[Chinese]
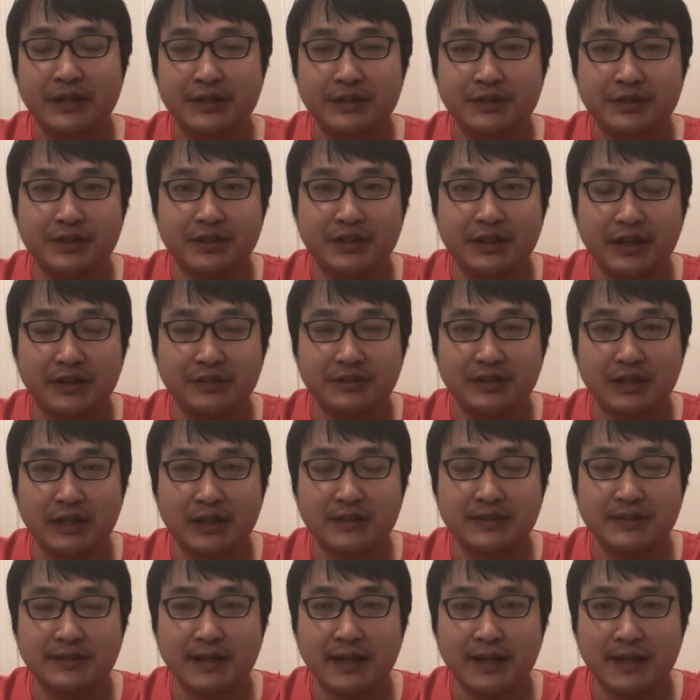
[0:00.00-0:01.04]
这个杨
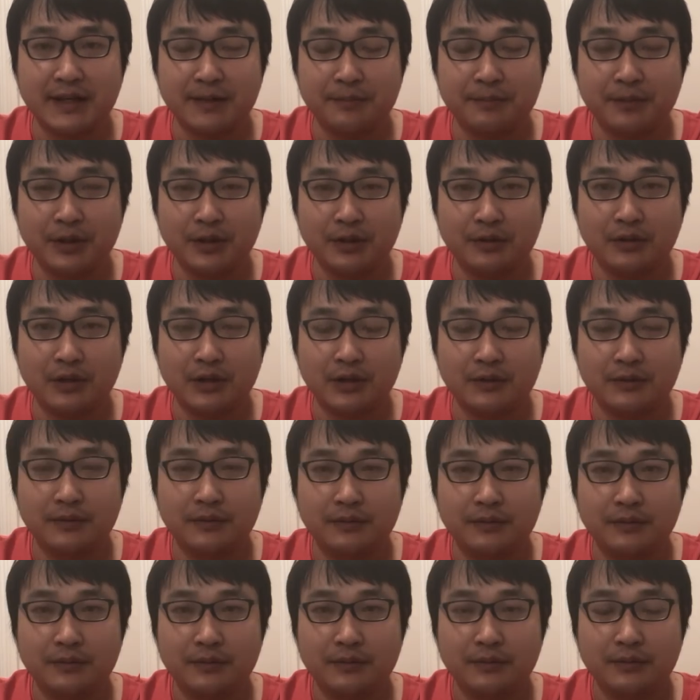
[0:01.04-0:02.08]
家再也没有了
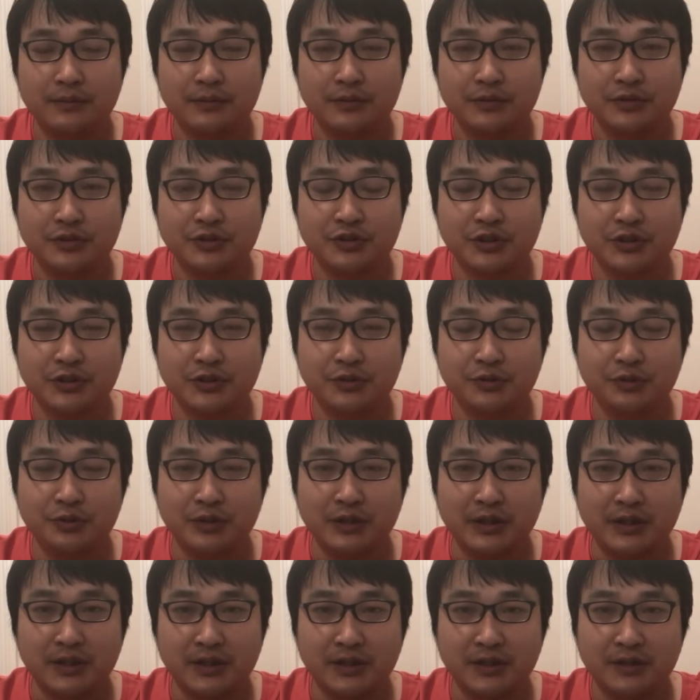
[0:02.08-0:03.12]
生育
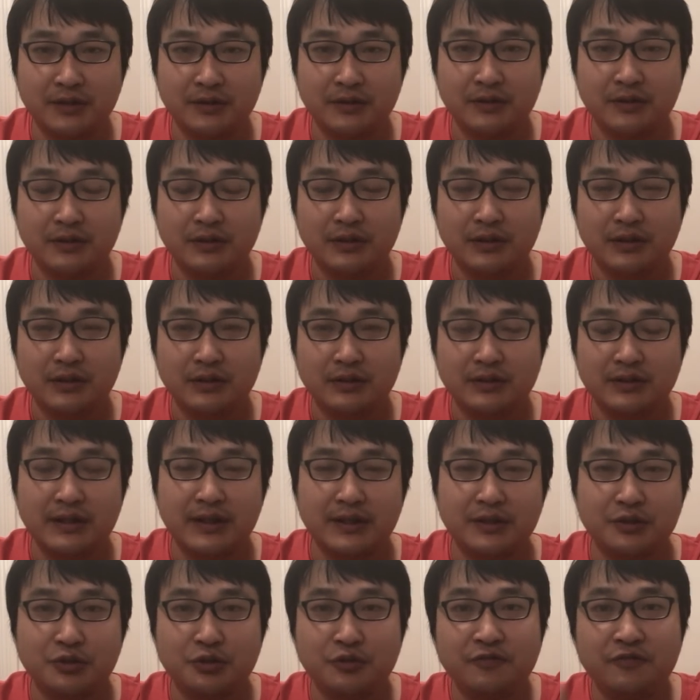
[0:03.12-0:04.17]
能力。
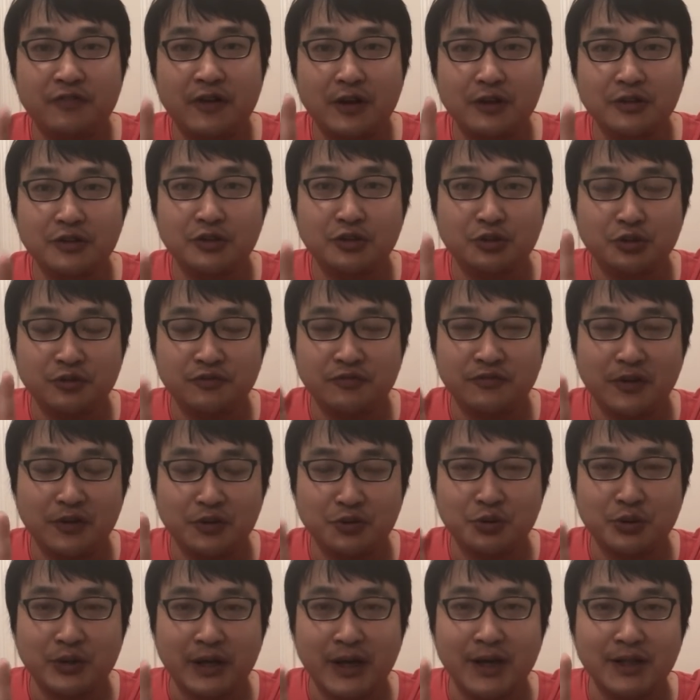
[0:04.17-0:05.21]
在放放
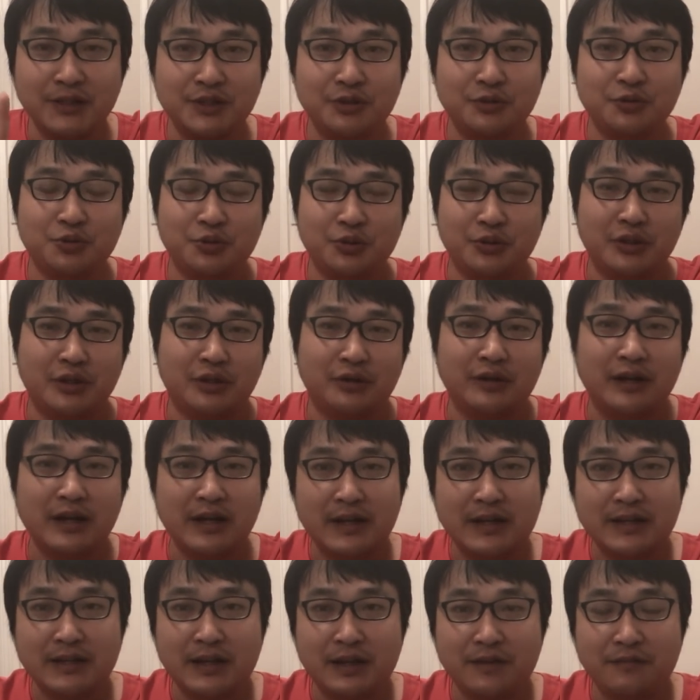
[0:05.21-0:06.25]
出看守所以后，
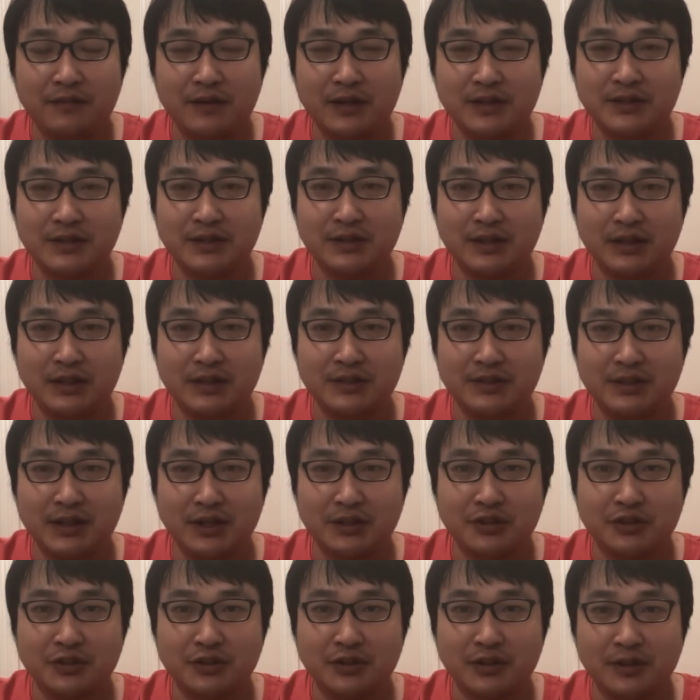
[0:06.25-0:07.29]
他发现他的下
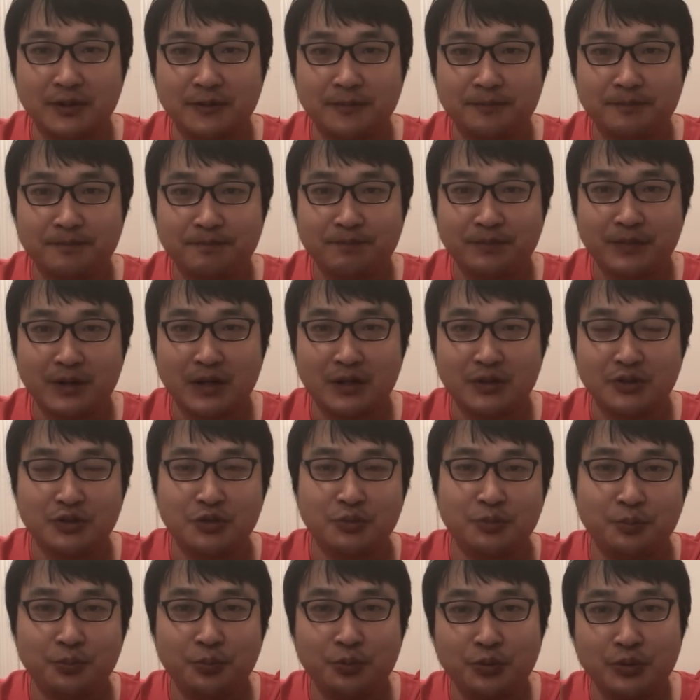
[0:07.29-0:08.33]
身呢啊
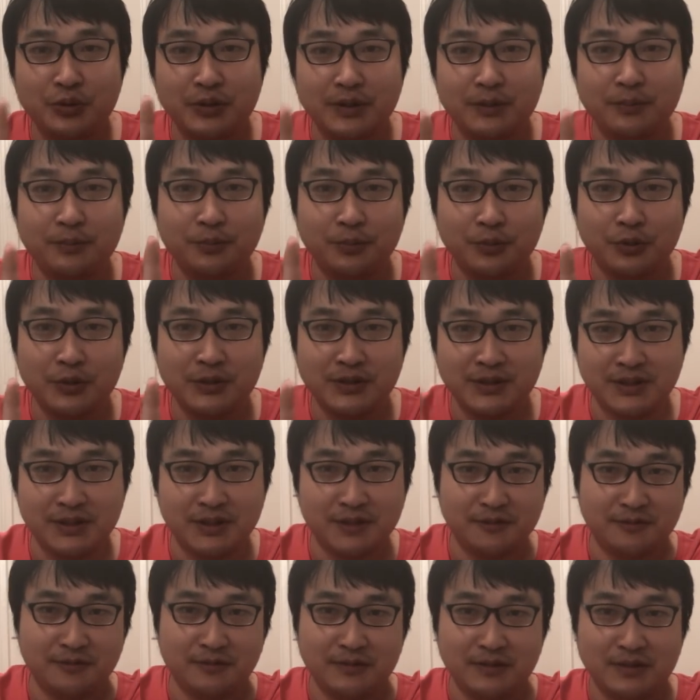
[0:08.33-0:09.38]
就不能勃
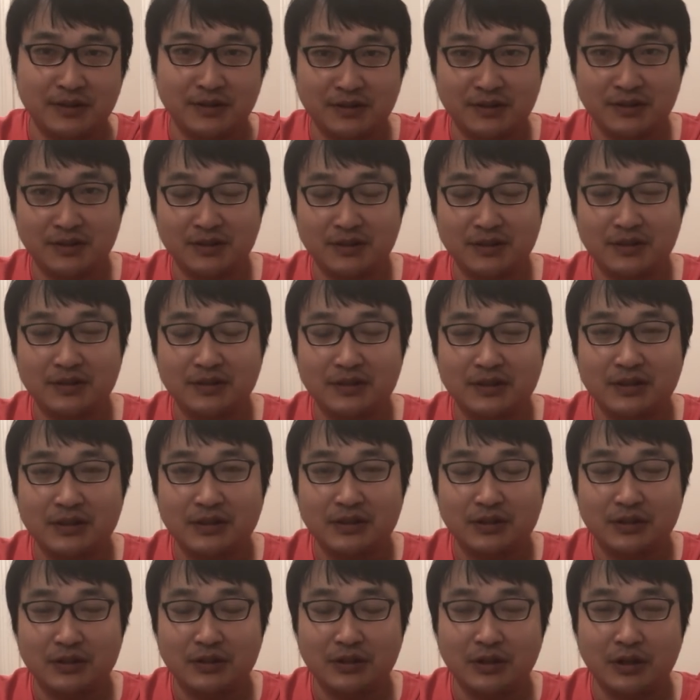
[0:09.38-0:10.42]
起，
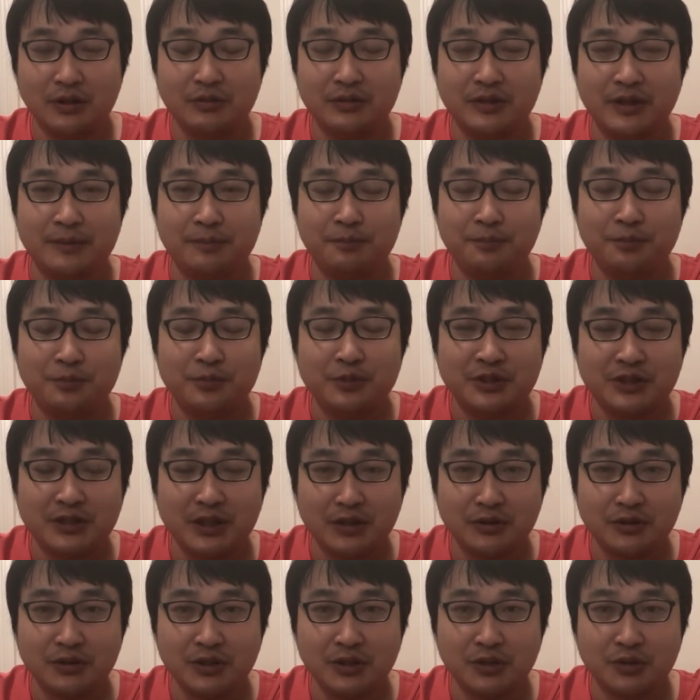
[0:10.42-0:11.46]
然后也
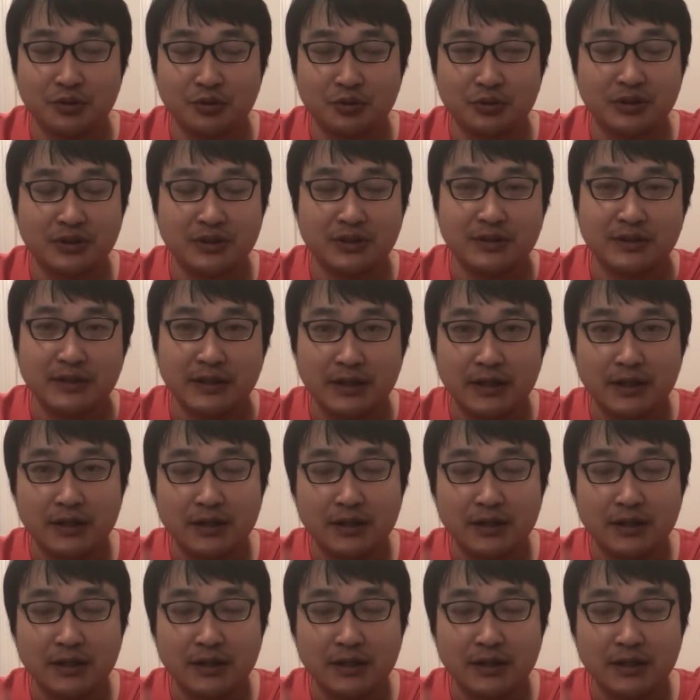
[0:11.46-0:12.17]
上厕所时